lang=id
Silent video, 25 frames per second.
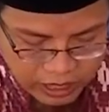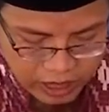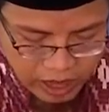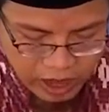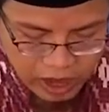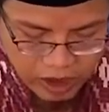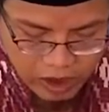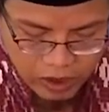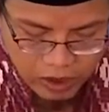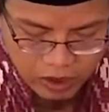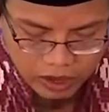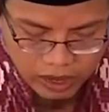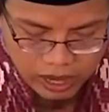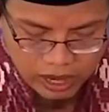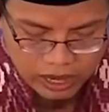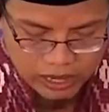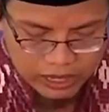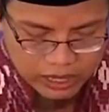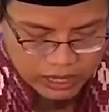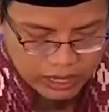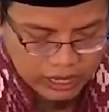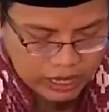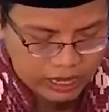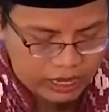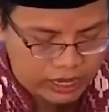kalau
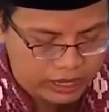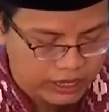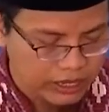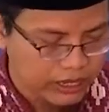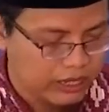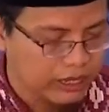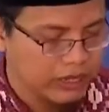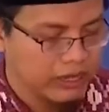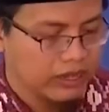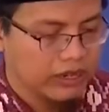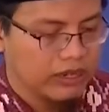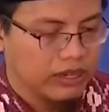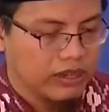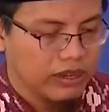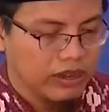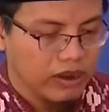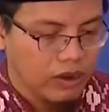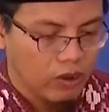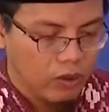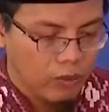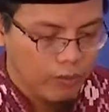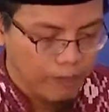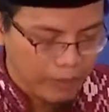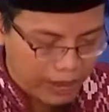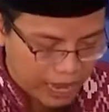kalian
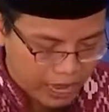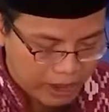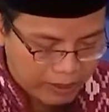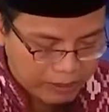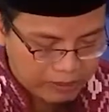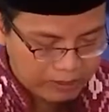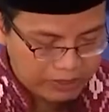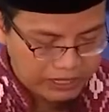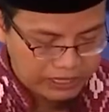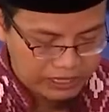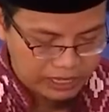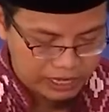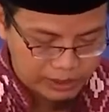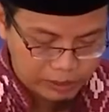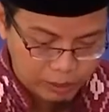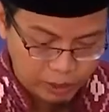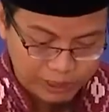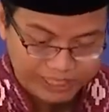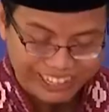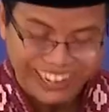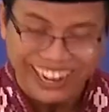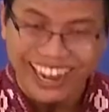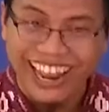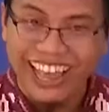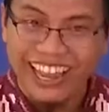lupa bisa
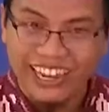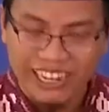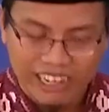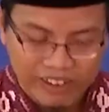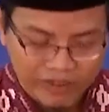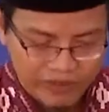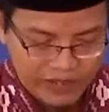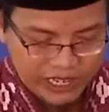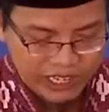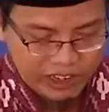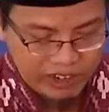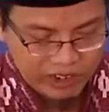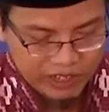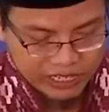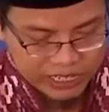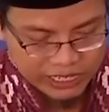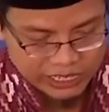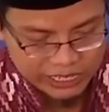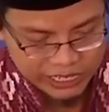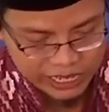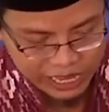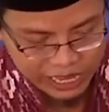diputar lagi video ini